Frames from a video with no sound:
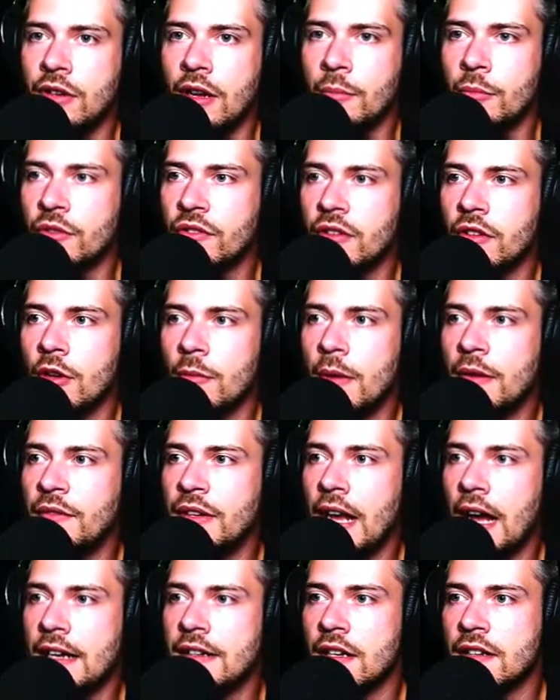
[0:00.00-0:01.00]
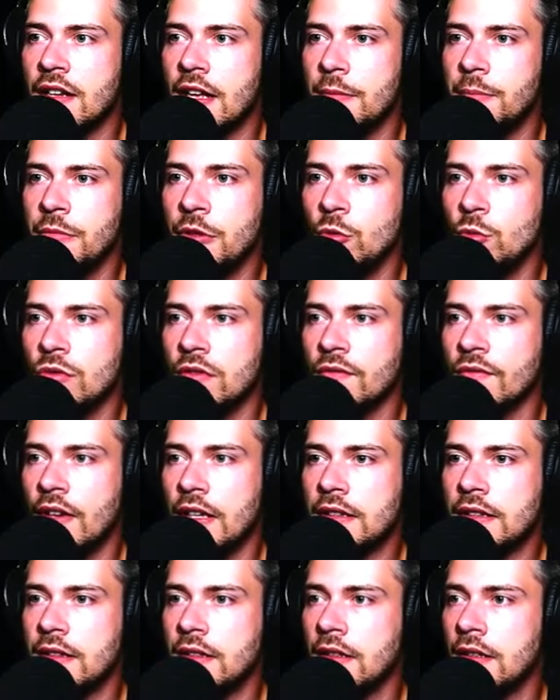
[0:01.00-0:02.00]
Und dann musst du nochmal wieder anderthalb Minuten
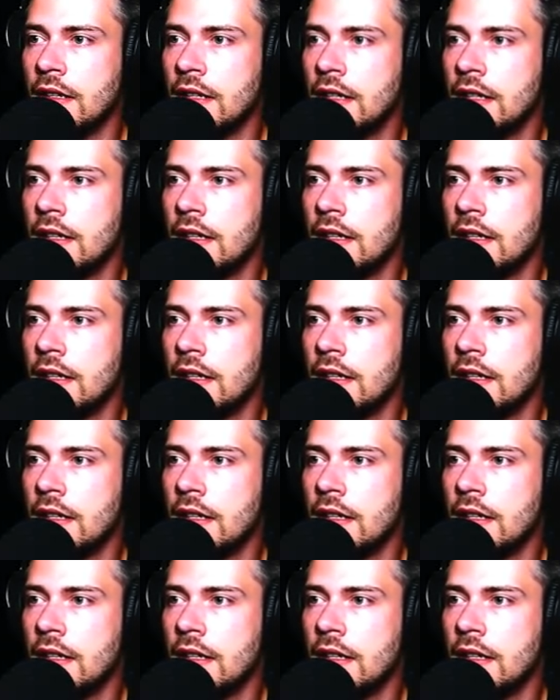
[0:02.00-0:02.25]
warten.